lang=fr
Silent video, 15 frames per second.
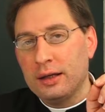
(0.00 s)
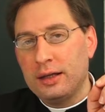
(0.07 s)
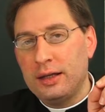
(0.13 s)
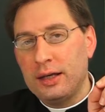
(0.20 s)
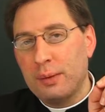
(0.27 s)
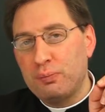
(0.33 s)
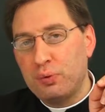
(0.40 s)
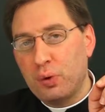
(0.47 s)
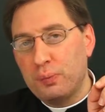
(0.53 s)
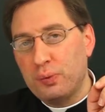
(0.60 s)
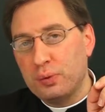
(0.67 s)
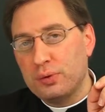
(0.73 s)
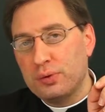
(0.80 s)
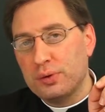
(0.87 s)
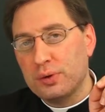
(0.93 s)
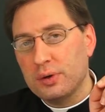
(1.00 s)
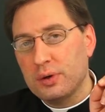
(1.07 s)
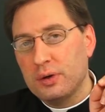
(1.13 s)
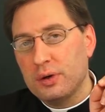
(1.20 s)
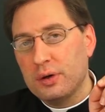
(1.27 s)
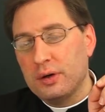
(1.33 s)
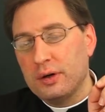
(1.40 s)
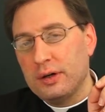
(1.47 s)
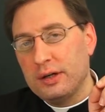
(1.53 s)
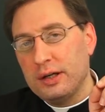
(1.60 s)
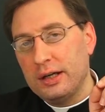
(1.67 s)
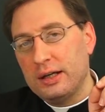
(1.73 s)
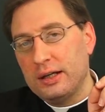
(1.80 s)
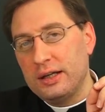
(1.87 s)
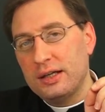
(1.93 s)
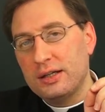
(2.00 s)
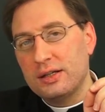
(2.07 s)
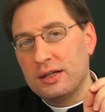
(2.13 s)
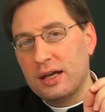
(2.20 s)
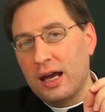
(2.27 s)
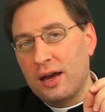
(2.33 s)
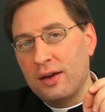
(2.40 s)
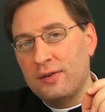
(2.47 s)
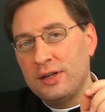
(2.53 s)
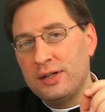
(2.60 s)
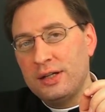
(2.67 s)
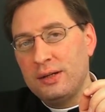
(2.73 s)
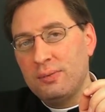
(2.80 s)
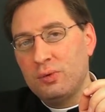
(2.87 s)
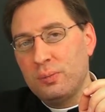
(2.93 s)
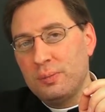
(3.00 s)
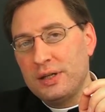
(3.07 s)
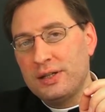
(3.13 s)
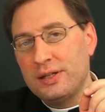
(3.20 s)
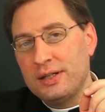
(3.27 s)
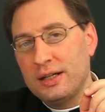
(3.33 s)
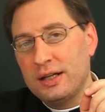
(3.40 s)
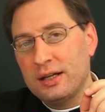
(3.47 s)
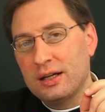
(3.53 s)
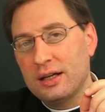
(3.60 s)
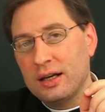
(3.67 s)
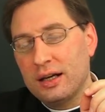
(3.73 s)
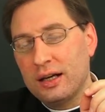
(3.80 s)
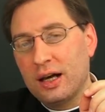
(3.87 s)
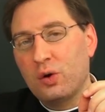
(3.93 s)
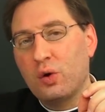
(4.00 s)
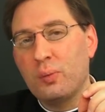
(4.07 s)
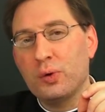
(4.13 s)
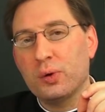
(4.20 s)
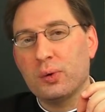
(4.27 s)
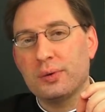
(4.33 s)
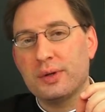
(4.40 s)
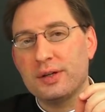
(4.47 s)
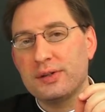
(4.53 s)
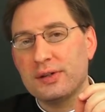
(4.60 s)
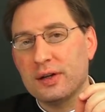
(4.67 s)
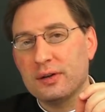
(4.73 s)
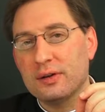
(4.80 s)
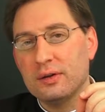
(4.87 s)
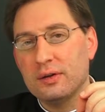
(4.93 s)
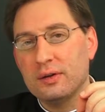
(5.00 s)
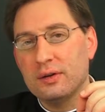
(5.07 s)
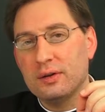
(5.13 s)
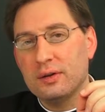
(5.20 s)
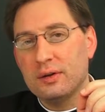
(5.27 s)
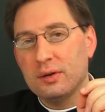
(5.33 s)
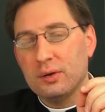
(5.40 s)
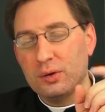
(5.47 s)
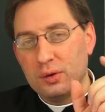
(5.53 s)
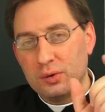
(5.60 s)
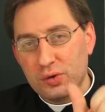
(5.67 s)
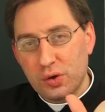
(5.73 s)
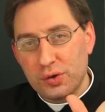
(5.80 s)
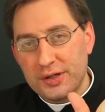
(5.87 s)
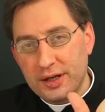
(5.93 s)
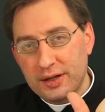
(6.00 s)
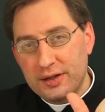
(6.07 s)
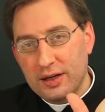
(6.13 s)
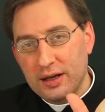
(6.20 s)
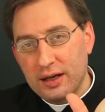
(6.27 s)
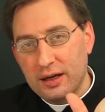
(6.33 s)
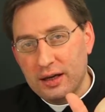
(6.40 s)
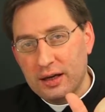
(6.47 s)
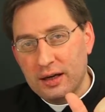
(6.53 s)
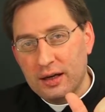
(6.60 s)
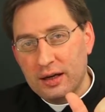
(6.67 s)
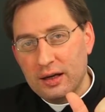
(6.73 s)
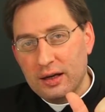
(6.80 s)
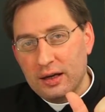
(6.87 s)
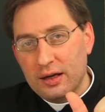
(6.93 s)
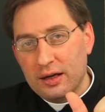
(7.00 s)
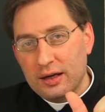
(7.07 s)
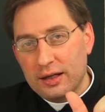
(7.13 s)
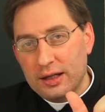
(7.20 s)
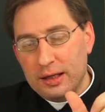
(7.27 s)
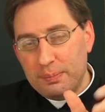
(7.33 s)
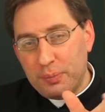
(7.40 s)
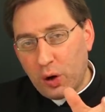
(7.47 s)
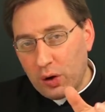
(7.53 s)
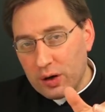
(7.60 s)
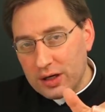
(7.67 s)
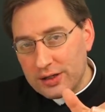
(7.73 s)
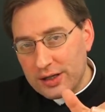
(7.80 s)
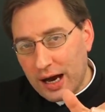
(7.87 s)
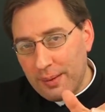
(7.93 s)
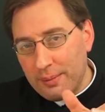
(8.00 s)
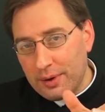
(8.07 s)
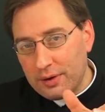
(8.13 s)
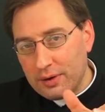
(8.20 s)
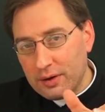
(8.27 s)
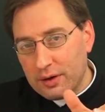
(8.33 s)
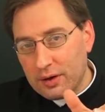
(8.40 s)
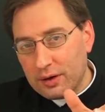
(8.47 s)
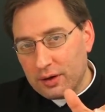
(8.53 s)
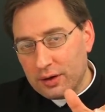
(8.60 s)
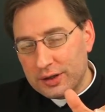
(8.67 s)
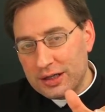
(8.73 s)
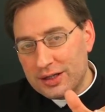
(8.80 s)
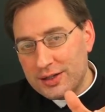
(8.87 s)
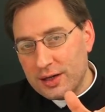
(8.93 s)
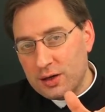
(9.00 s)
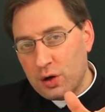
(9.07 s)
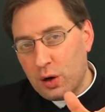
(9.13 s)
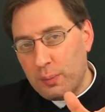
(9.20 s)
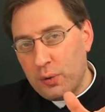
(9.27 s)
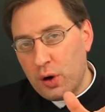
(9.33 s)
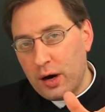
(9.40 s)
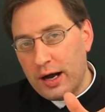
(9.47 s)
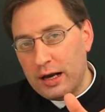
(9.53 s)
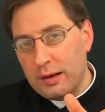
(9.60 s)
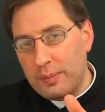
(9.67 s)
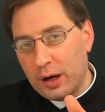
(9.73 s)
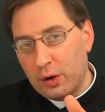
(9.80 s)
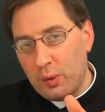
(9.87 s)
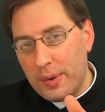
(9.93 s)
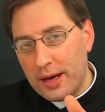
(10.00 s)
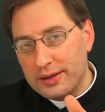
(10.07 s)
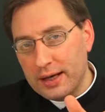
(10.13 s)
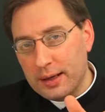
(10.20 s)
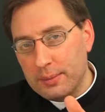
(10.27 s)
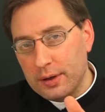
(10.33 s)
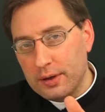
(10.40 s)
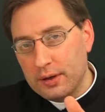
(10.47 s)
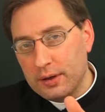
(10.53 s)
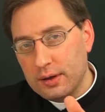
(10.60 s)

qui a pour but l'Église invisible ou mystique, la communion des saints. Une société qui prend les âmes quand elles s'incorporent à elles par le baptême